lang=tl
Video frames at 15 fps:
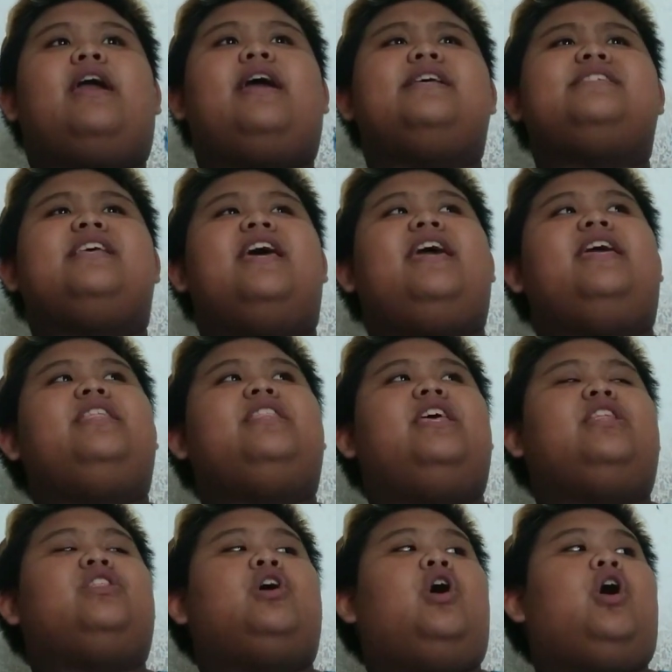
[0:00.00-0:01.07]
kasi
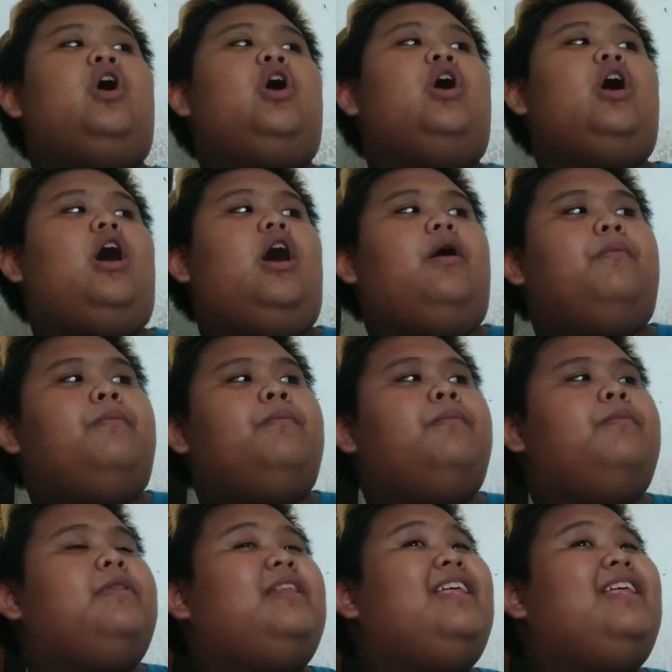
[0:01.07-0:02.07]
hindi to um,